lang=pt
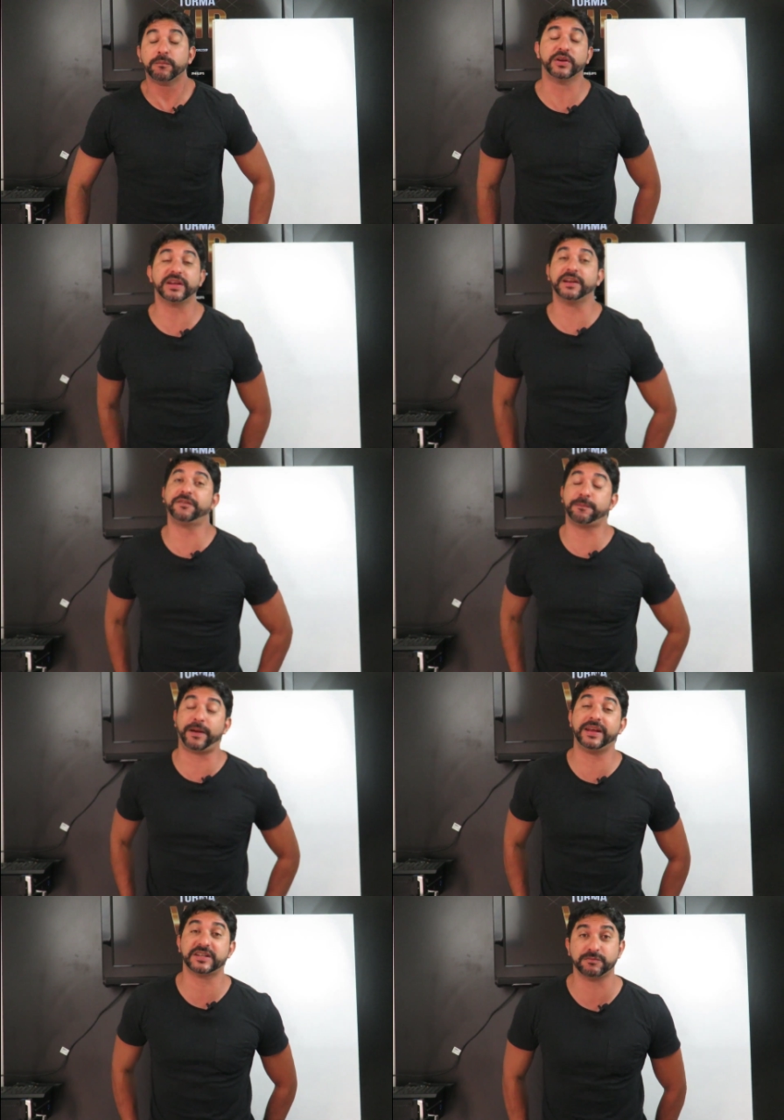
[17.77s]
Por incrível que
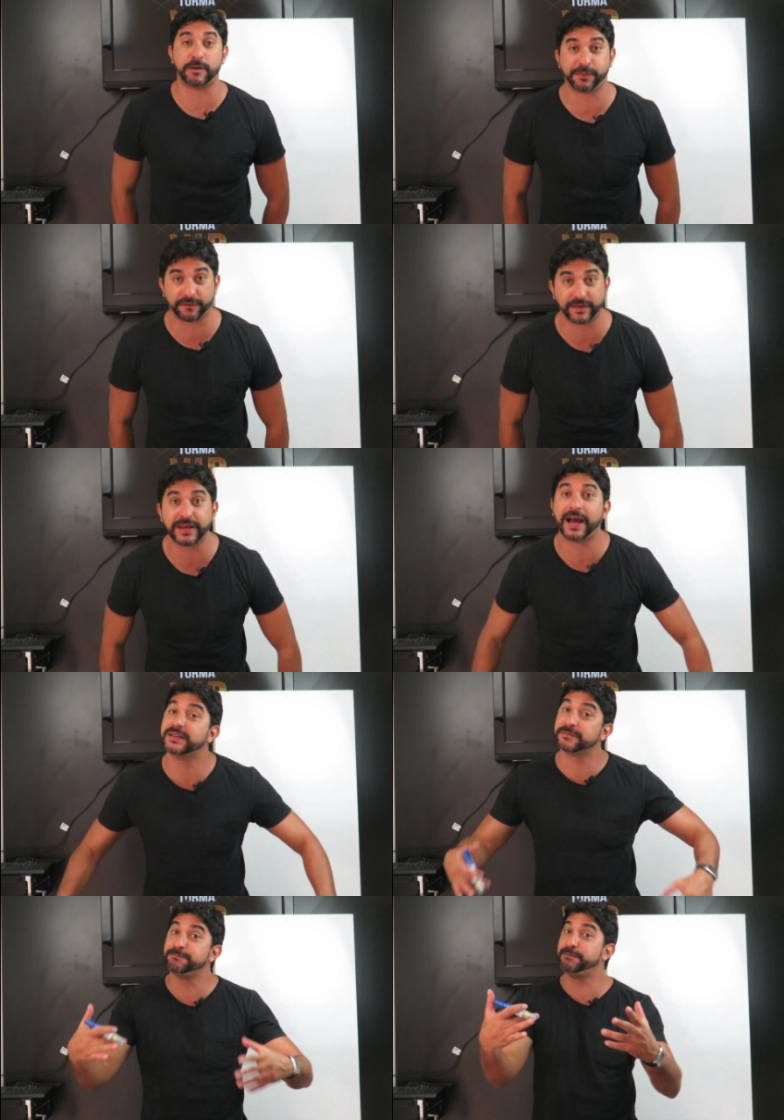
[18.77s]
pareça, uma prova da
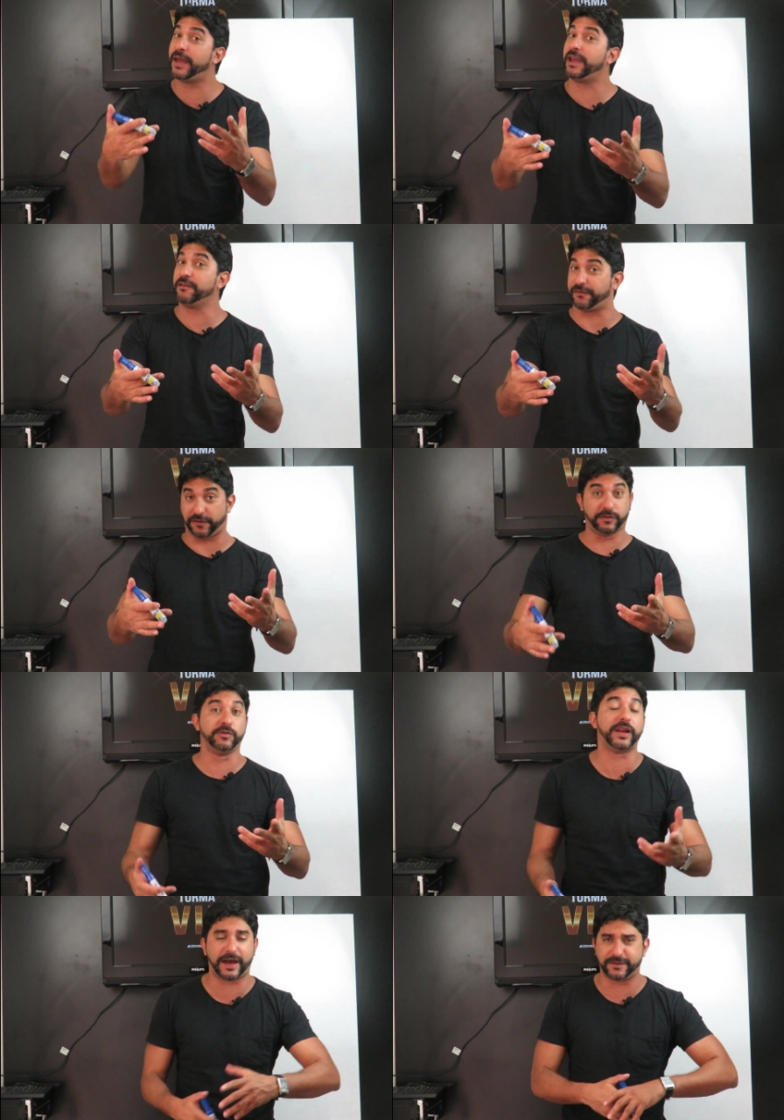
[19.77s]
IATS bem
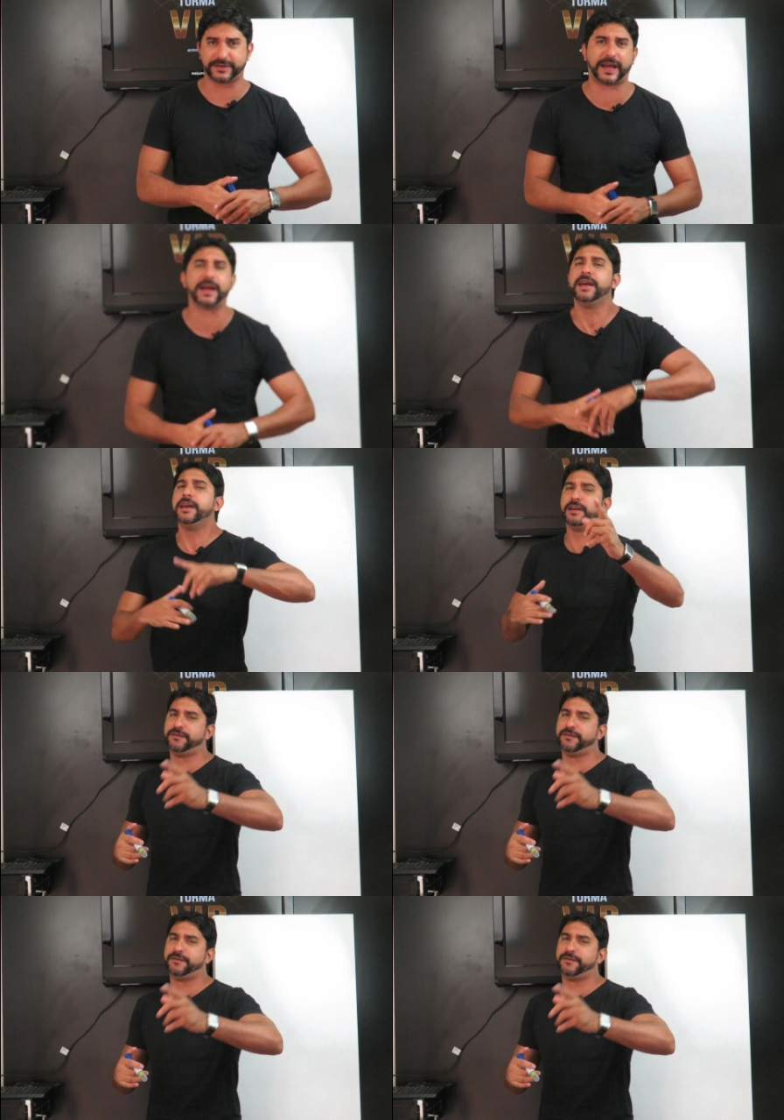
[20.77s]
formulada, tá?